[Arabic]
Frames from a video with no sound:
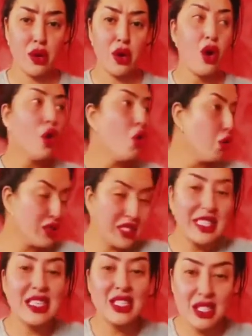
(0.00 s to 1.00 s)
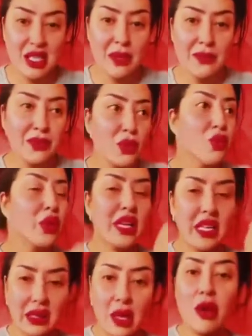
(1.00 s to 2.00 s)
وحتى كيجي
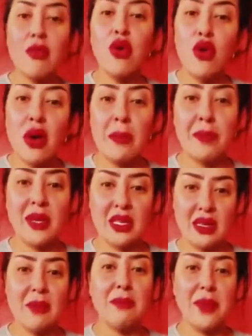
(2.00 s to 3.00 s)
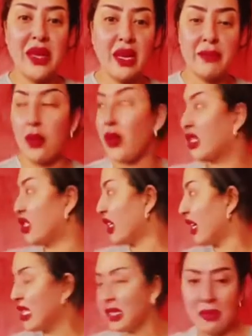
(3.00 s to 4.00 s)
وكيعطيهم هو البيرمي وهادشي
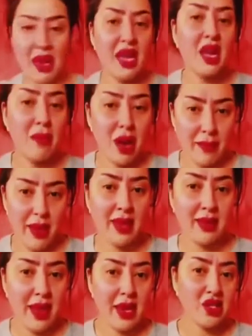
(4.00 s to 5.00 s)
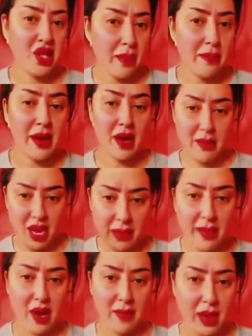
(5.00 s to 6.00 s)
كانت معايا ماما حدايا شحال مره ما هي
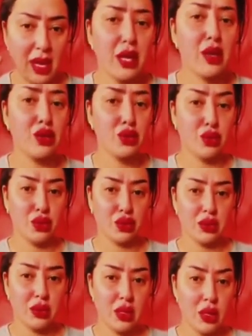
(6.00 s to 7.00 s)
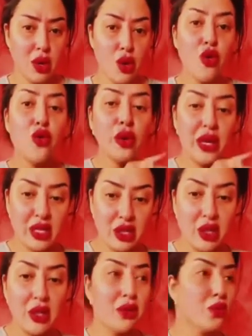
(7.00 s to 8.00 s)
مره ما هي جوج
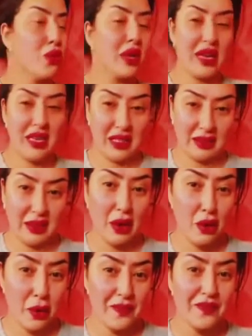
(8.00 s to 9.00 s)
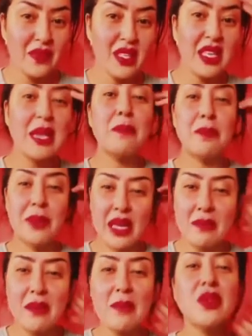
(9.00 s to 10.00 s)
وكيجي وكيعطيهم
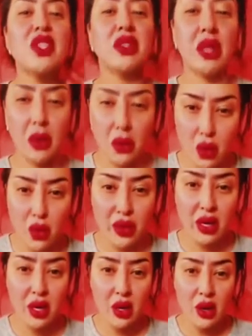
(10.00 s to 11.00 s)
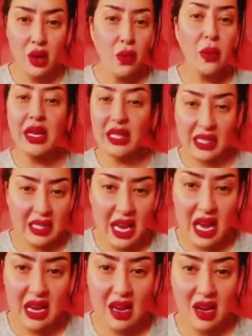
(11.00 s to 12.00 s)
البيرمي باش يطلقوني ولكن
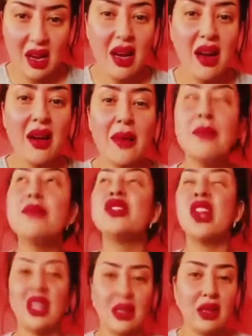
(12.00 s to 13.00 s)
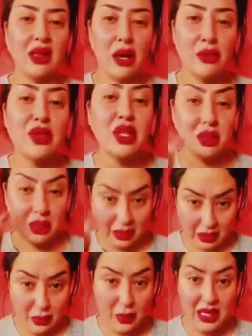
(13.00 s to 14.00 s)
انا بجد الله وبجد رضا
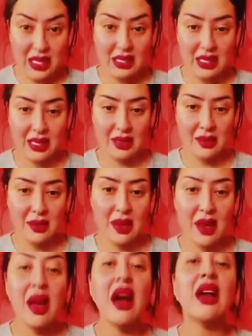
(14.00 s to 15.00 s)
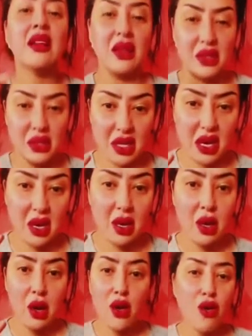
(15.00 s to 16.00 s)
الوالدين غادي نرجع
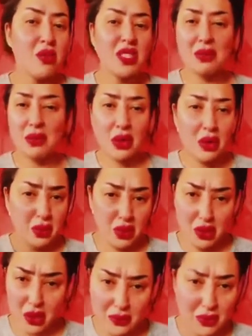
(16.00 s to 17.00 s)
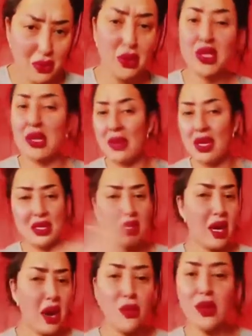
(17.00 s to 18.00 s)
وماشي بالضروره باش نرجع للسوشيال ميديا
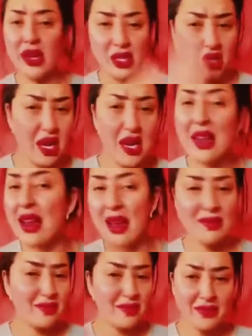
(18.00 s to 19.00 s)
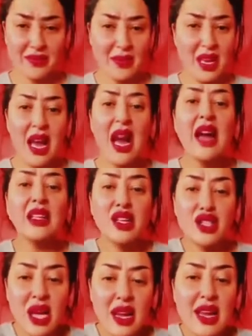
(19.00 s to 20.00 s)
ولا نرجع لا غادي نرجع
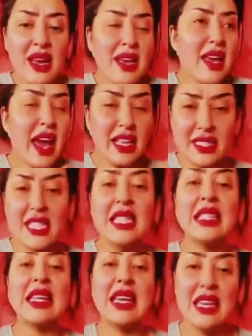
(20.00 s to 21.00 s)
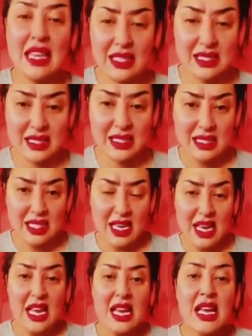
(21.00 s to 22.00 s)
لحياتي اللي ضيعت
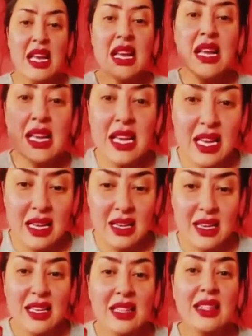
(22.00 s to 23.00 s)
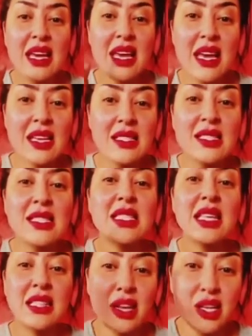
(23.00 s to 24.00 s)
اللي ضيعت سيد
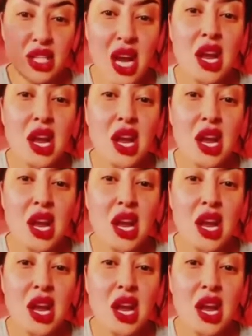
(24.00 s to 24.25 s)
الرجال اللي